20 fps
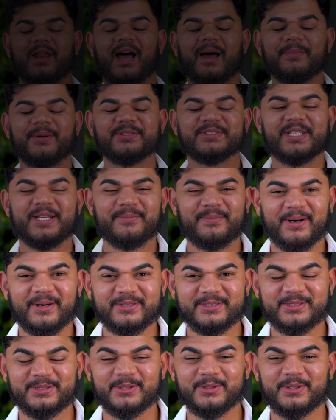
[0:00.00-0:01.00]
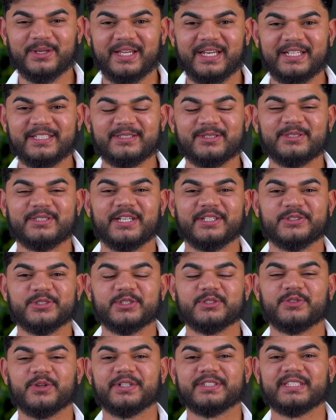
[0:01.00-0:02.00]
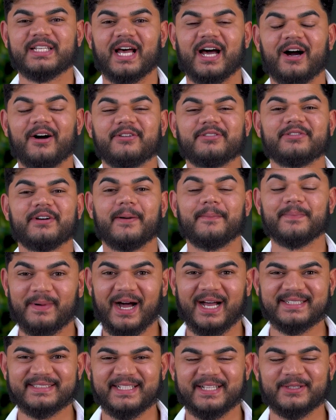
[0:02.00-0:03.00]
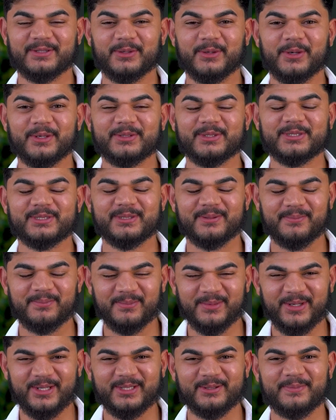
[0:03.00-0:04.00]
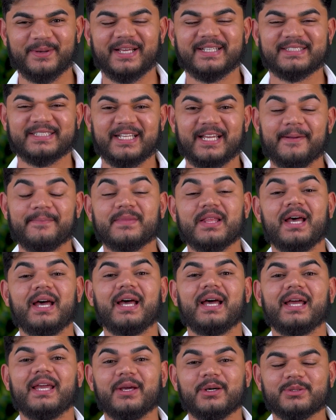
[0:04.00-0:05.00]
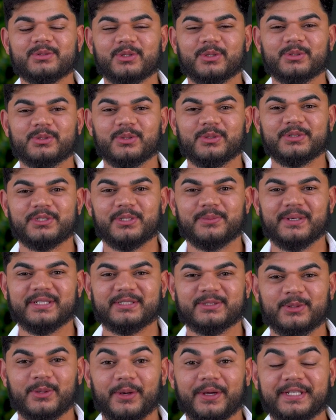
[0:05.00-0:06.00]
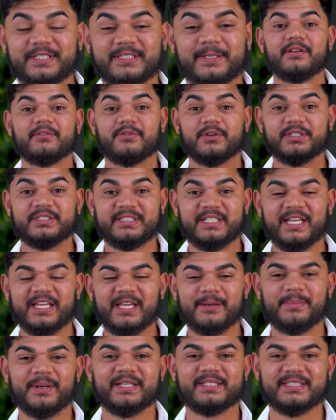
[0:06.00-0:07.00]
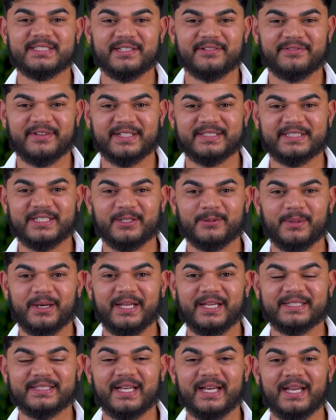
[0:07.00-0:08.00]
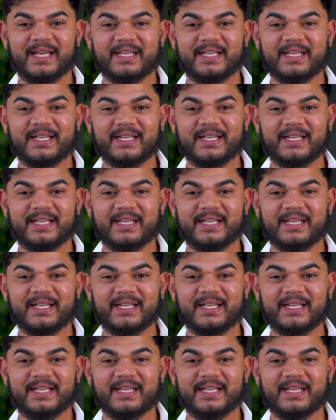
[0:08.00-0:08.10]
todas as pessoas que participaram desse trabalho, desse projeto junto a ele, Nesse mês vai participar de um grande sorteio de R$